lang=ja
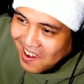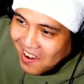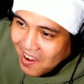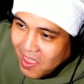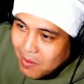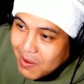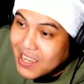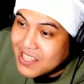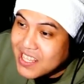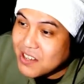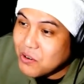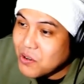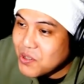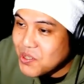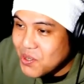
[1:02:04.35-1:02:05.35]
まあね
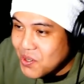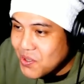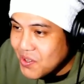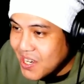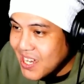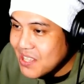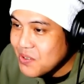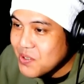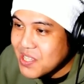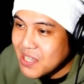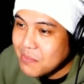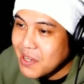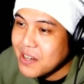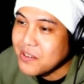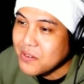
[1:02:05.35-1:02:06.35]
故障の可能性
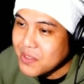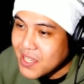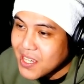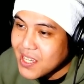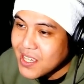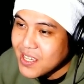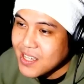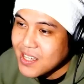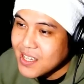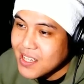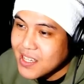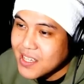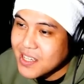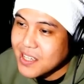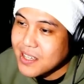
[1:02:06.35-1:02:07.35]
もあるよね。
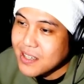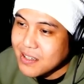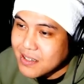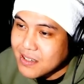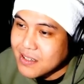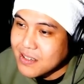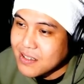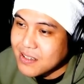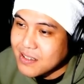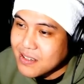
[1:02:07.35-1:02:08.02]
うん、